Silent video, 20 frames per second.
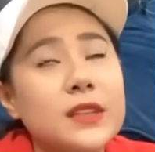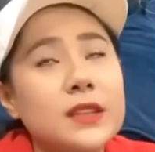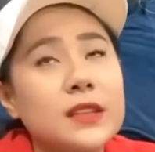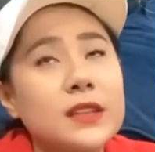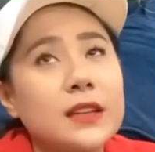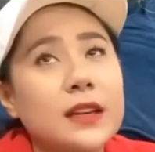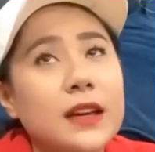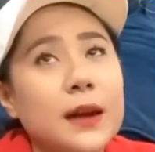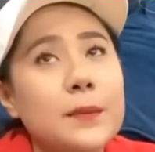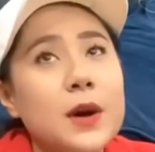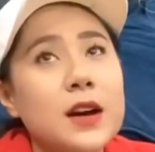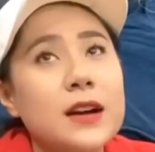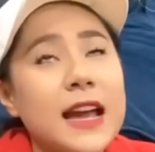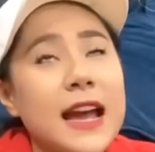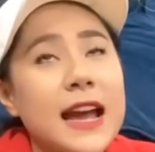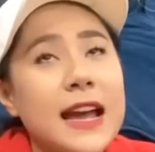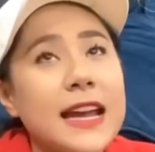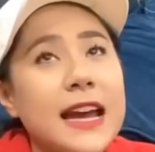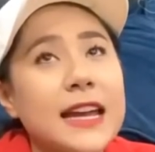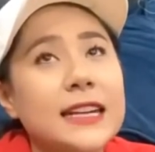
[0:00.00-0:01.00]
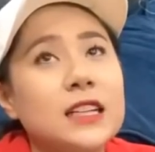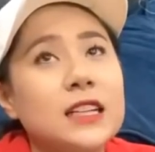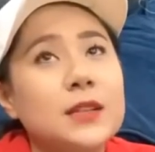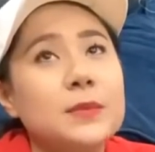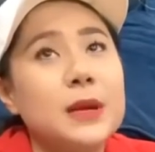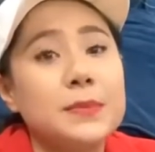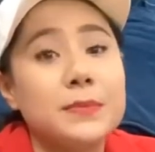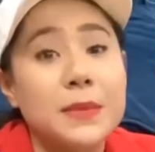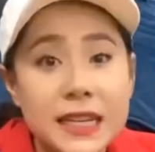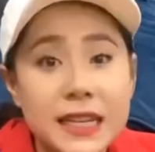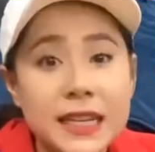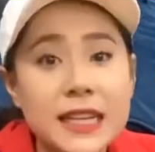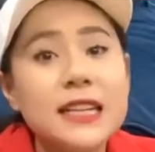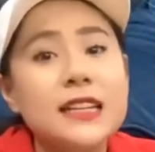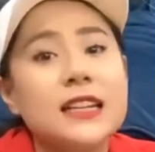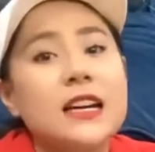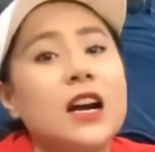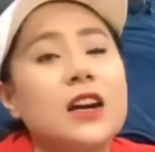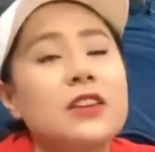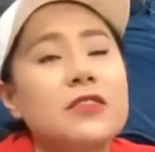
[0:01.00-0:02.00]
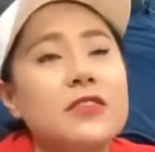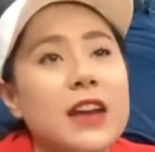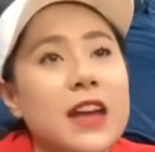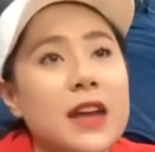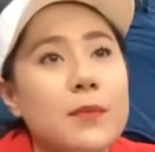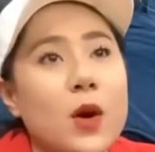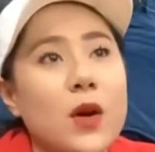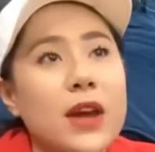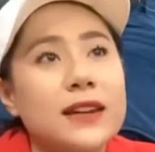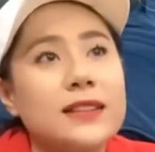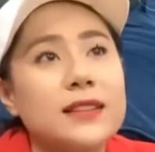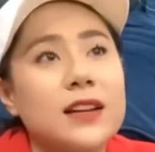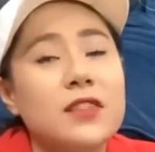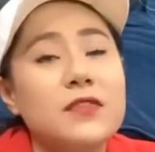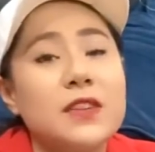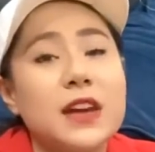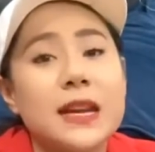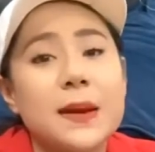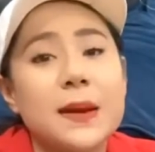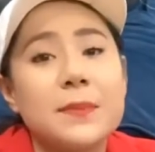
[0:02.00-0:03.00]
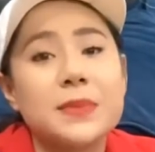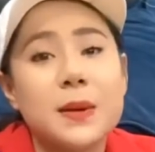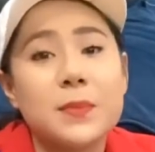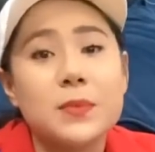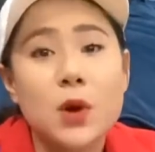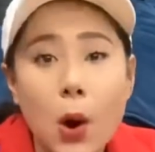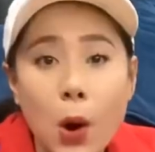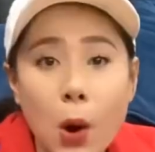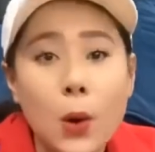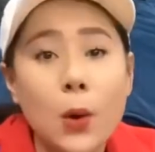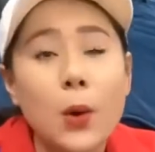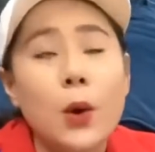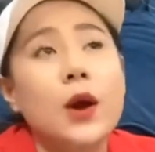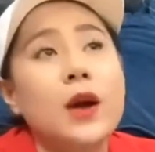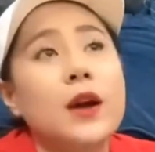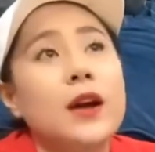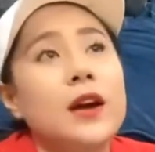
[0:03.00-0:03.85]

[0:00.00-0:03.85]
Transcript: cảm ơn hai anh ở bên mỹ gửi về mỗi anh gửi về 500 đô